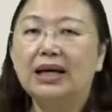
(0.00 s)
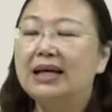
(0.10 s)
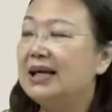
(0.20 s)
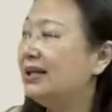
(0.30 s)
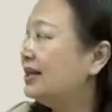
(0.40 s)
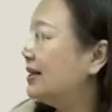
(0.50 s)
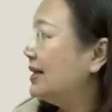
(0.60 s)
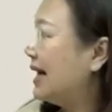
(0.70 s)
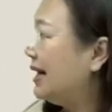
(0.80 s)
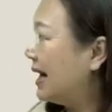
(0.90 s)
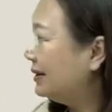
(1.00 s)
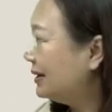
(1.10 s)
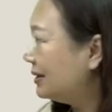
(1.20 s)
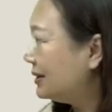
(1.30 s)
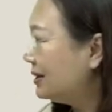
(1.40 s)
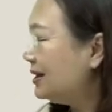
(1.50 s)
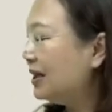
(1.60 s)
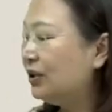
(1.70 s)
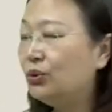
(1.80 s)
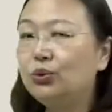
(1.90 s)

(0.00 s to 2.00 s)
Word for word: 因此，在两者之间